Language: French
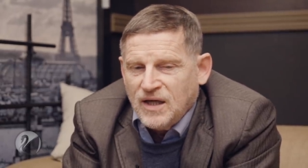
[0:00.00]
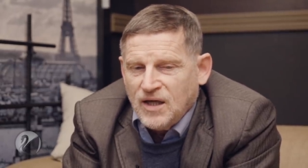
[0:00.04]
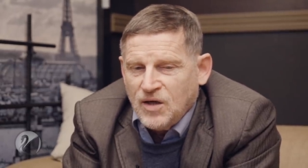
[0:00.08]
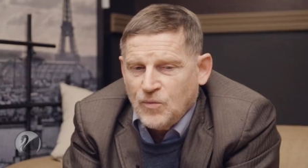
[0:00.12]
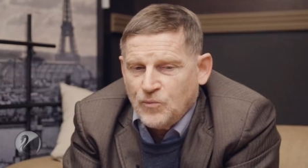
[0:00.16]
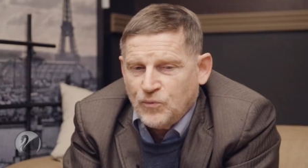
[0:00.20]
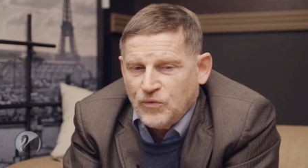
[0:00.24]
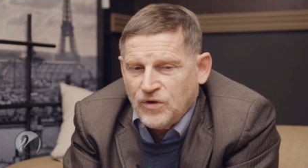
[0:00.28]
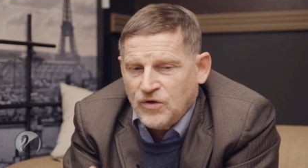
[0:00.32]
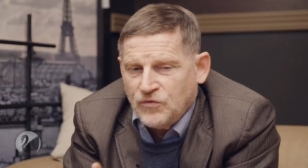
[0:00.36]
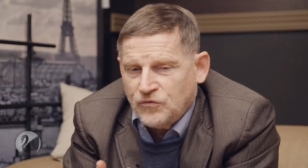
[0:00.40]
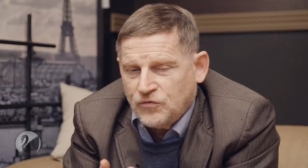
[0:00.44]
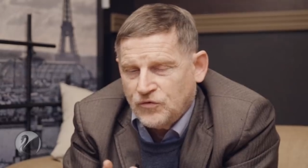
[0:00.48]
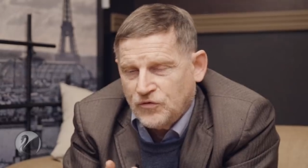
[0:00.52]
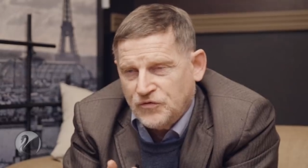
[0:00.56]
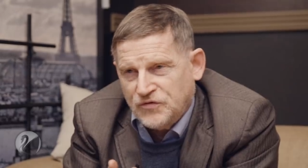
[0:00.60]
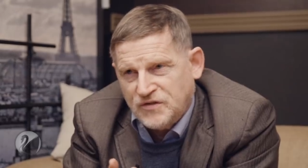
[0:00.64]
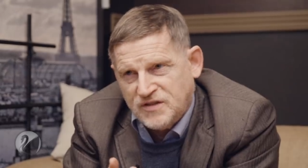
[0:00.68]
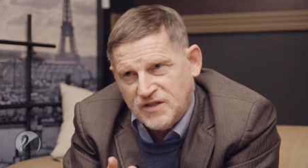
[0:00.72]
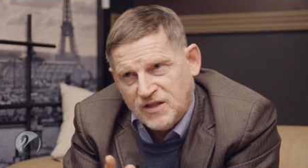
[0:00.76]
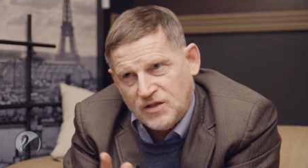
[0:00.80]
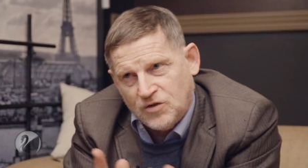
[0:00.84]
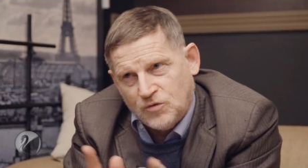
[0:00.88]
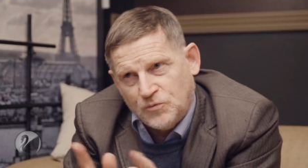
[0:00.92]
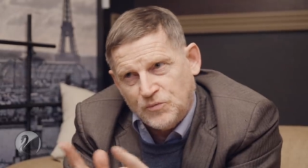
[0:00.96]
Et puis il faut
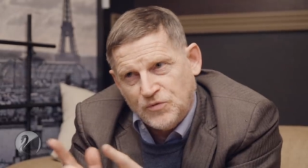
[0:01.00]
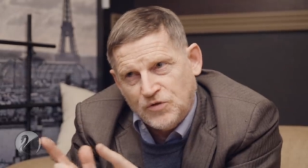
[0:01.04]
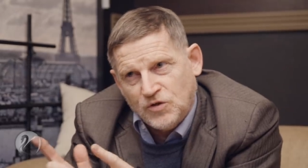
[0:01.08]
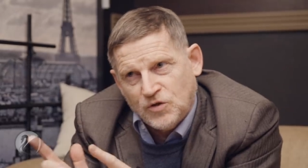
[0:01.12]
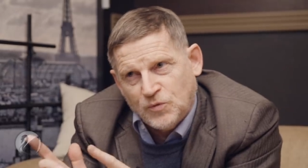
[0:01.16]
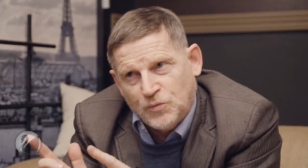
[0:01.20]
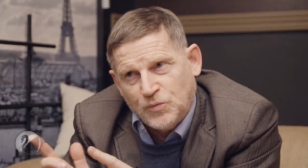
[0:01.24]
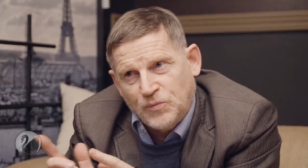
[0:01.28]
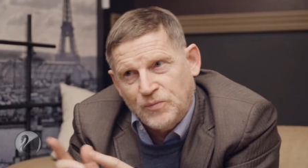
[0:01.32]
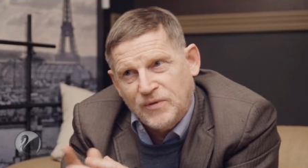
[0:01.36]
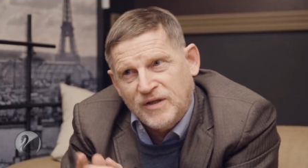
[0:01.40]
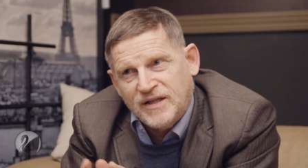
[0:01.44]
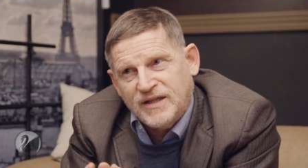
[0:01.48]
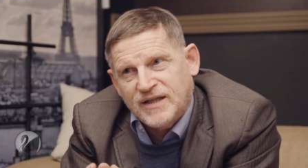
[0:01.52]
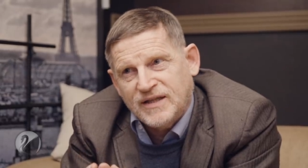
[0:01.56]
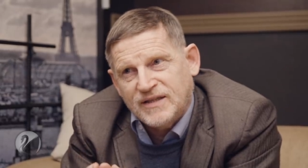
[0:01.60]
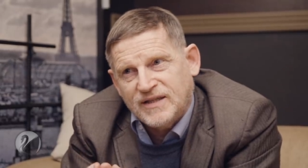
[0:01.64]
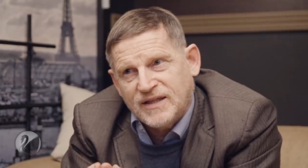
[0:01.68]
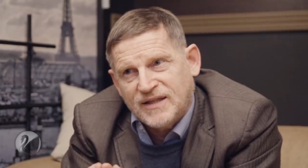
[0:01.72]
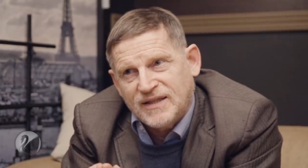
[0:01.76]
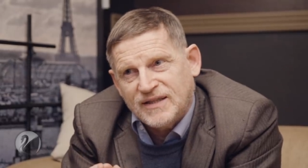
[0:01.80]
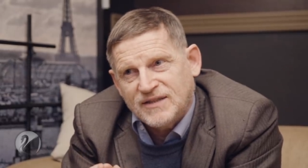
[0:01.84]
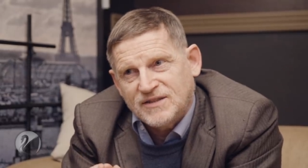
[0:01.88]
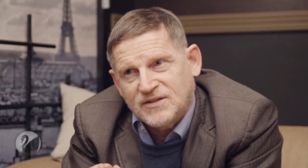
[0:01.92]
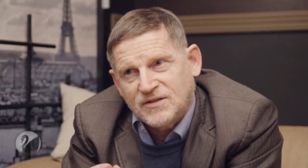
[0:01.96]
viser l'opinion publique
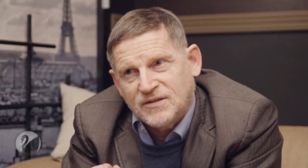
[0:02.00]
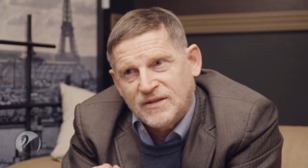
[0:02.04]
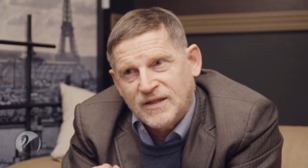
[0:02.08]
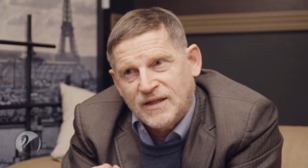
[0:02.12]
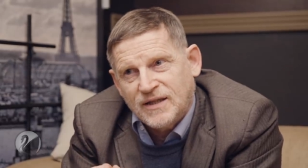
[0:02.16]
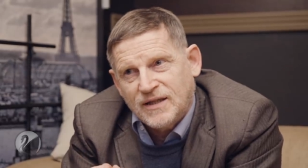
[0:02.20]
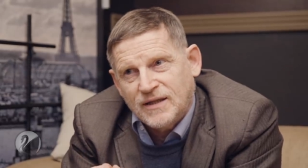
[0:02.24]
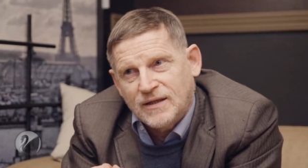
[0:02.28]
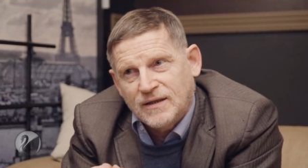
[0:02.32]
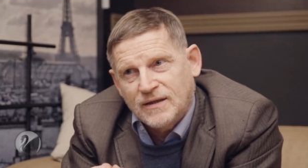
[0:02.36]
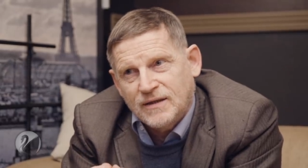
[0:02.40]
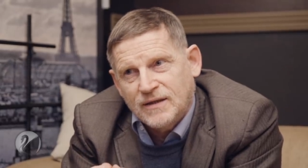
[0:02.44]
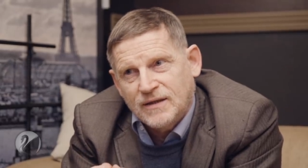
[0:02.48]
internationale.